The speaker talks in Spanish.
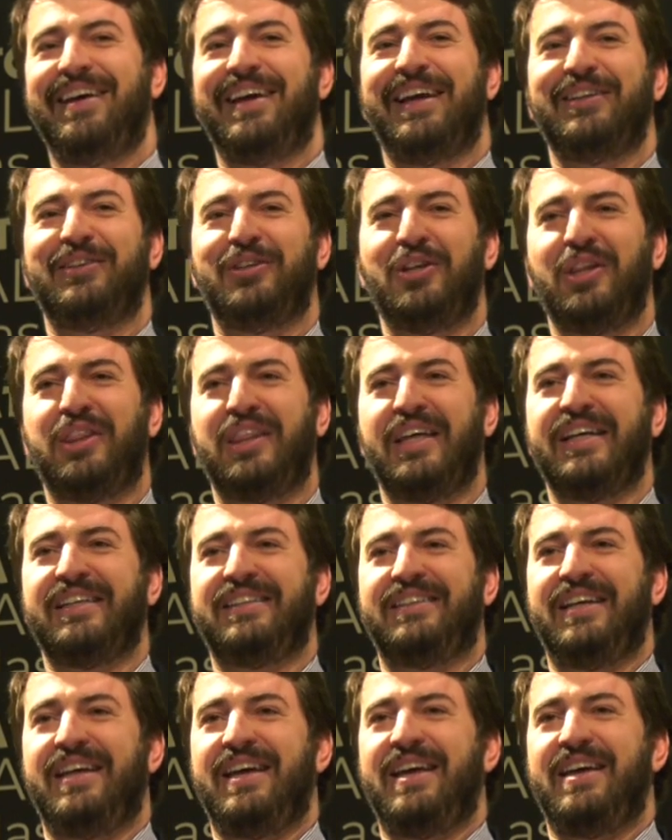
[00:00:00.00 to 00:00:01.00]

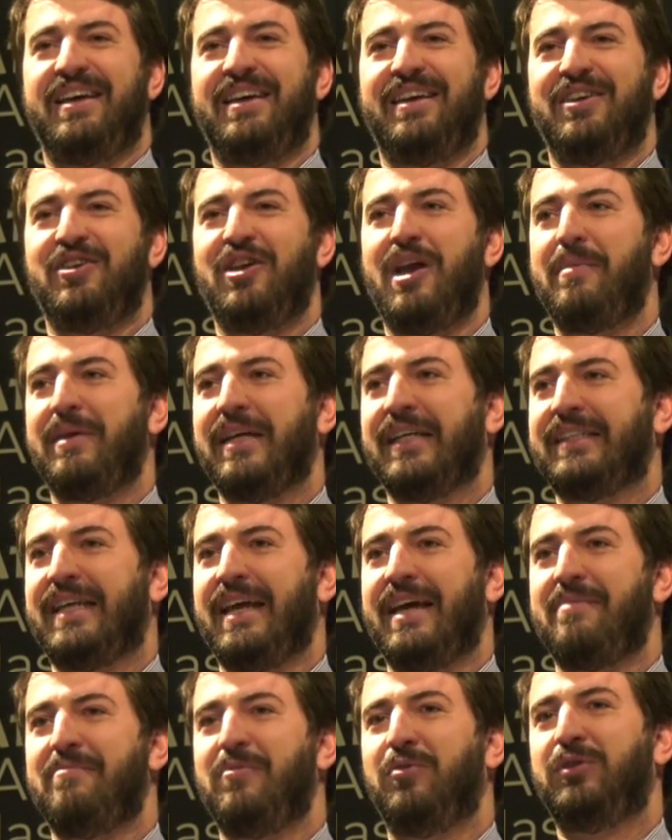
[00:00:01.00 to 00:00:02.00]
Entonces, eh, yo la verdad es
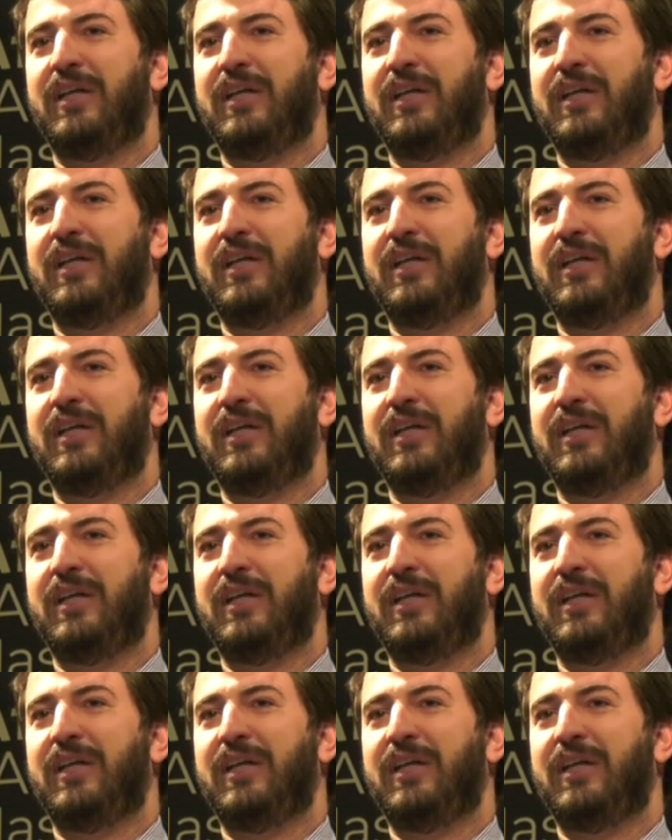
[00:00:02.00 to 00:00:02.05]
que me